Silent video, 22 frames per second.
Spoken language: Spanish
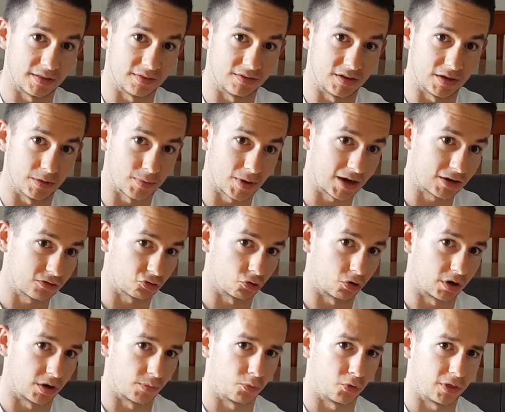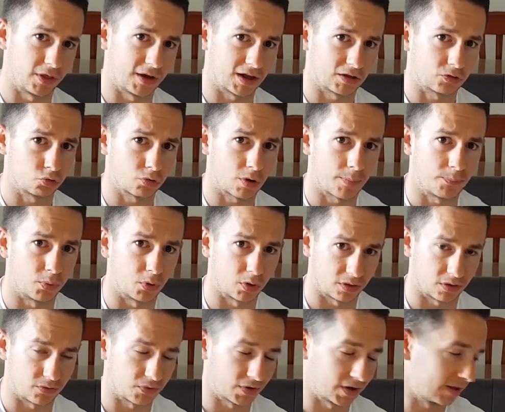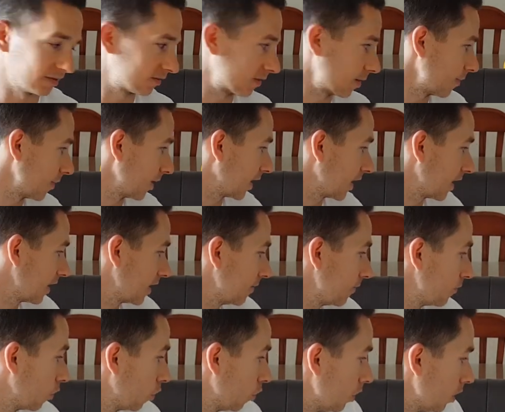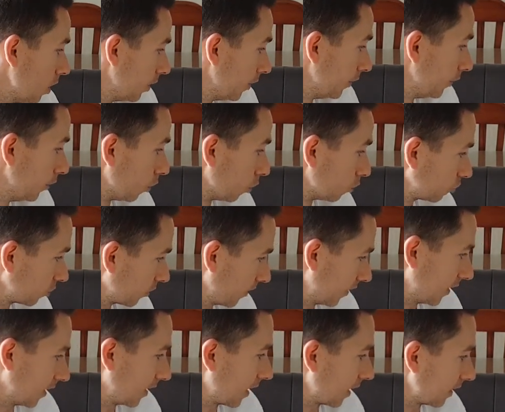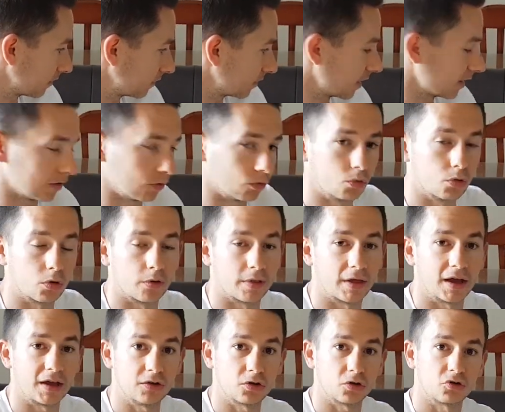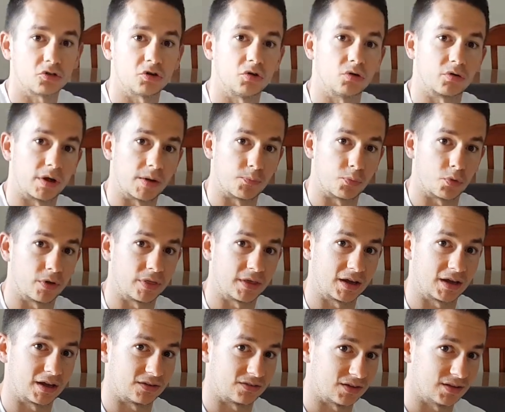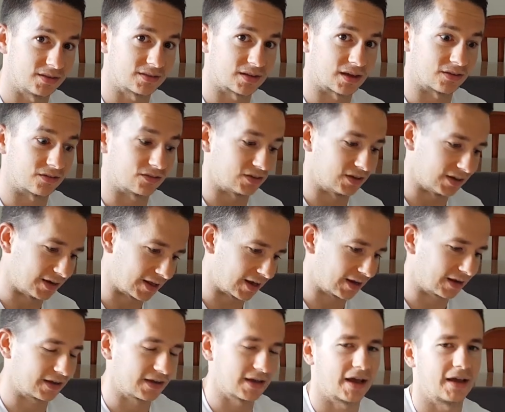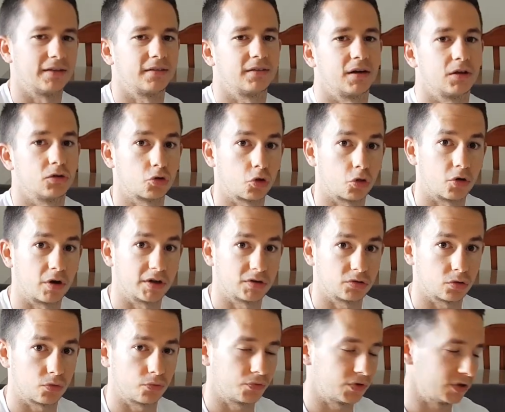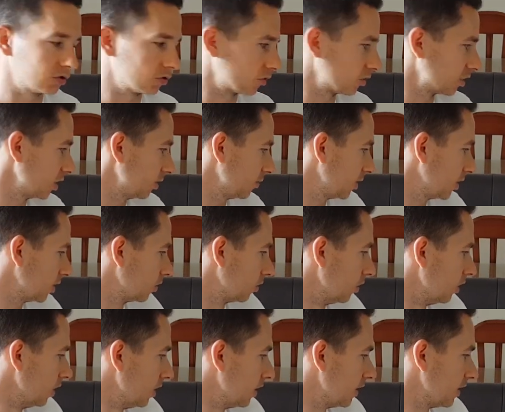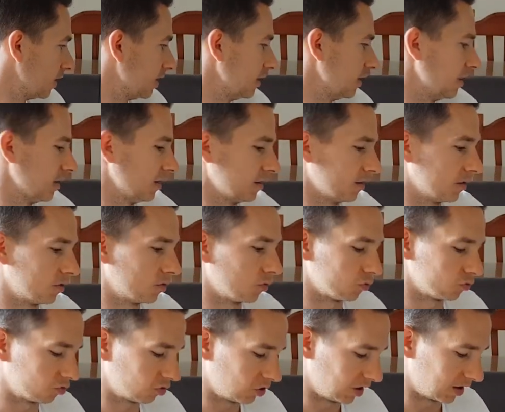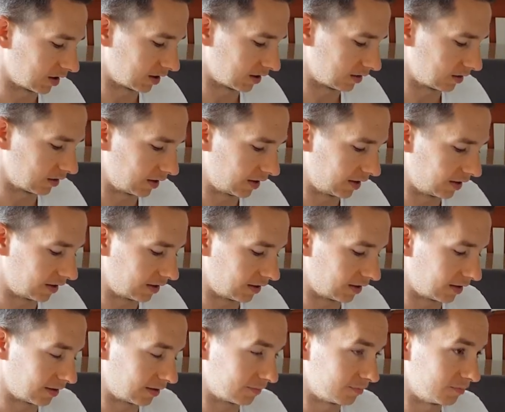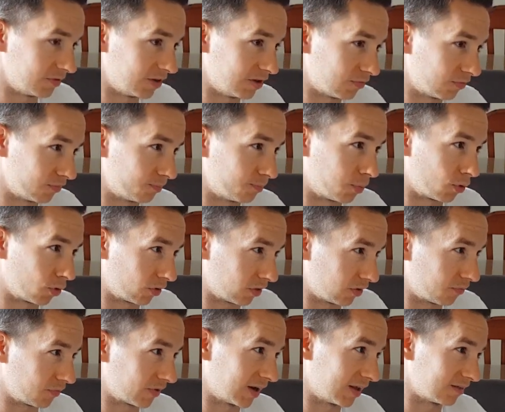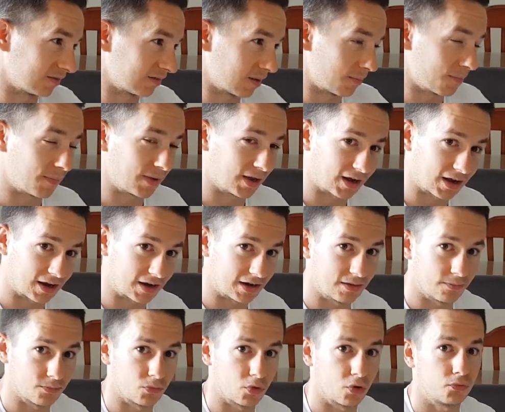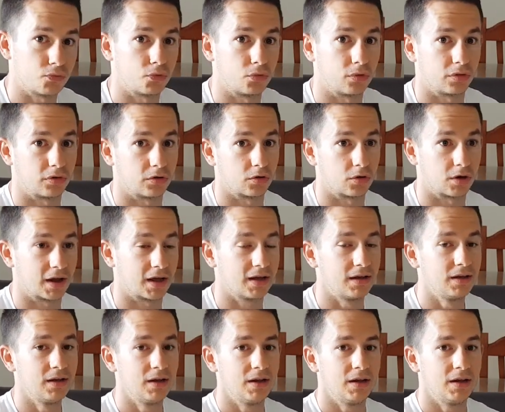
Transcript: diversos que pueden actuar por diferentes mecanismos, no se descarta ninguno de ellos, sino que puede que existan sinergias entre todos estos fitoquímicos y consigan eh, por diferentes mecanismos funcionar